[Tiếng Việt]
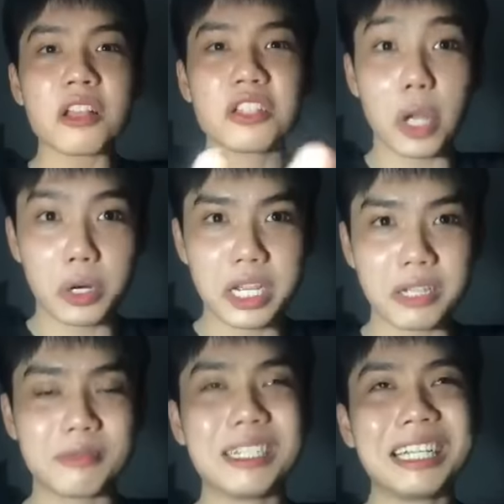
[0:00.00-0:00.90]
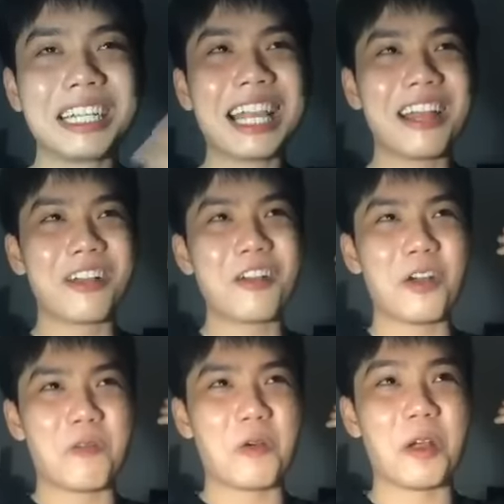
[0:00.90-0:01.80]
sorry cái lưng của
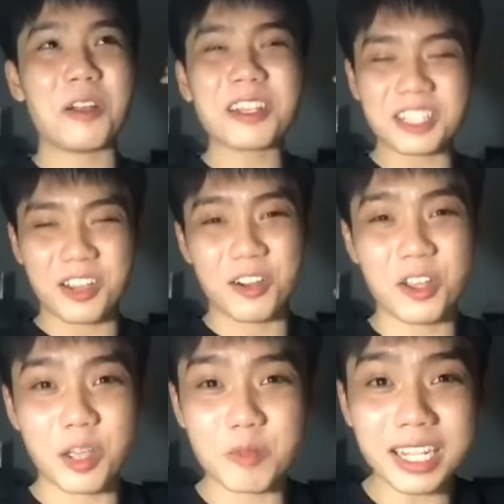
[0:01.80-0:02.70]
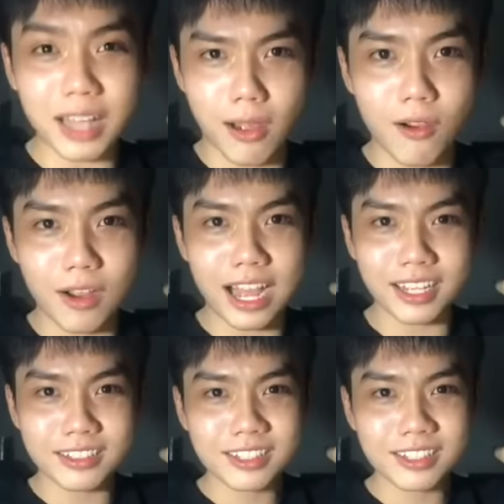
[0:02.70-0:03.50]
người phụ nữ đó dựa vô trong vách tường á